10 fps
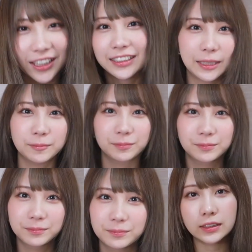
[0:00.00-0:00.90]
ださい
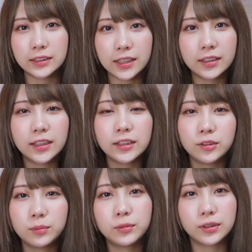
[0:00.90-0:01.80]
知らない
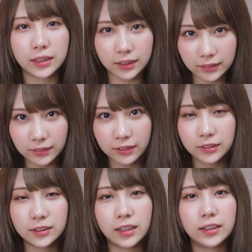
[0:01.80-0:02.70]
人もねた
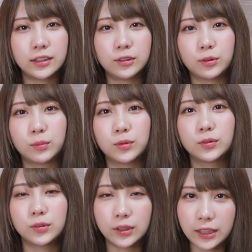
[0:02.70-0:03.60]
くさんいると思
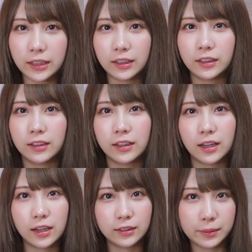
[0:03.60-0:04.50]
うので
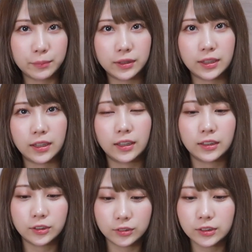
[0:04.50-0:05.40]
改めて
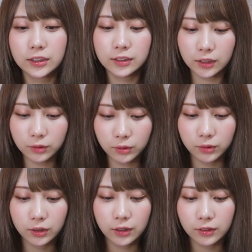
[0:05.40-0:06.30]
言うんですけ
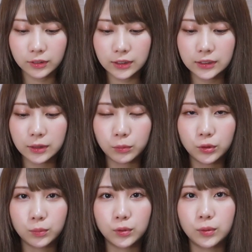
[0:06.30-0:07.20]
ど私はも
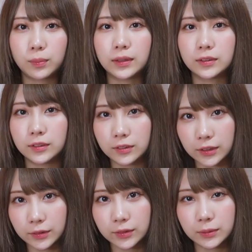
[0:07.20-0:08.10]
ともとバズって
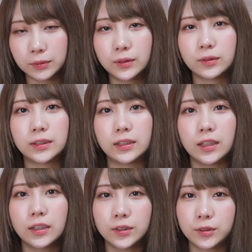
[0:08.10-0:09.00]
いう事務所に
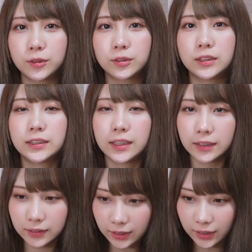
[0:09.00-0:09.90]
所属して
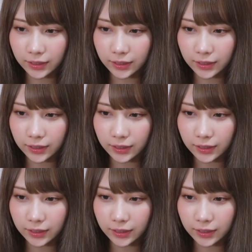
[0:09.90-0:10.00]
いて